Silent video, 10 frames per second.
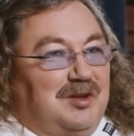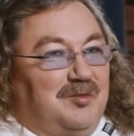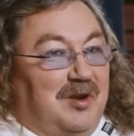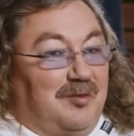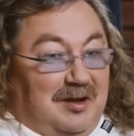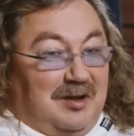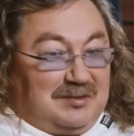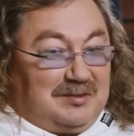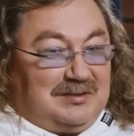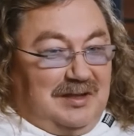Блогер
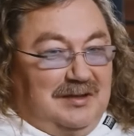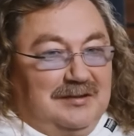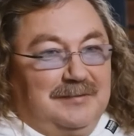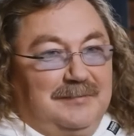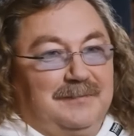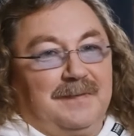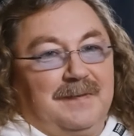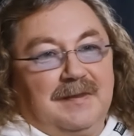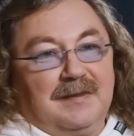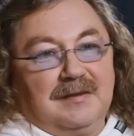была забанена за
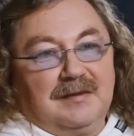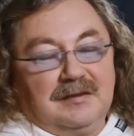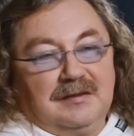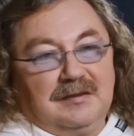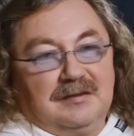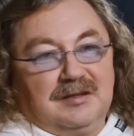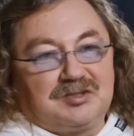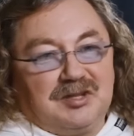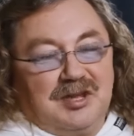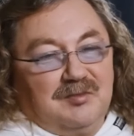использование
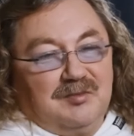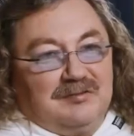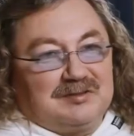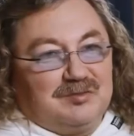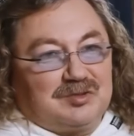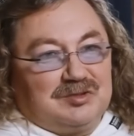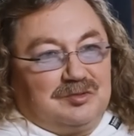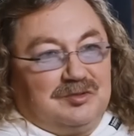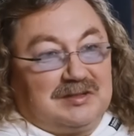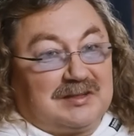фразы «выпьем за
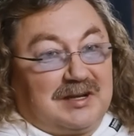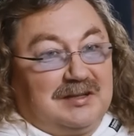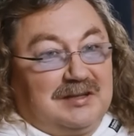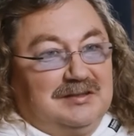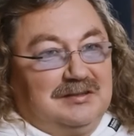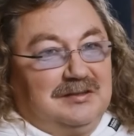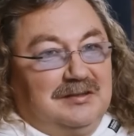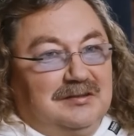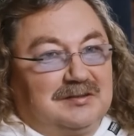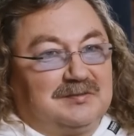любовь» без
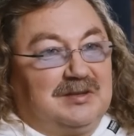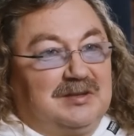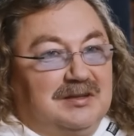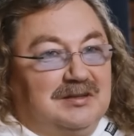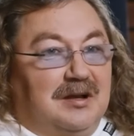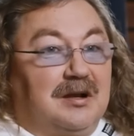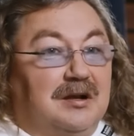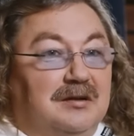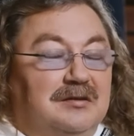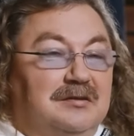разрешения Николаева.
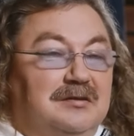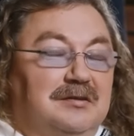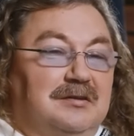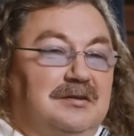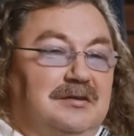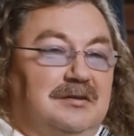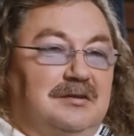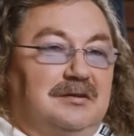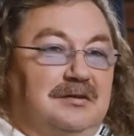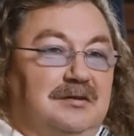
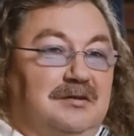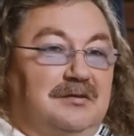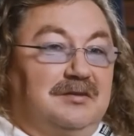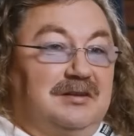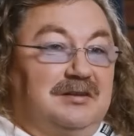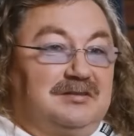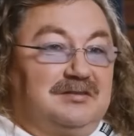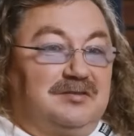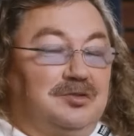Карина утверждает, что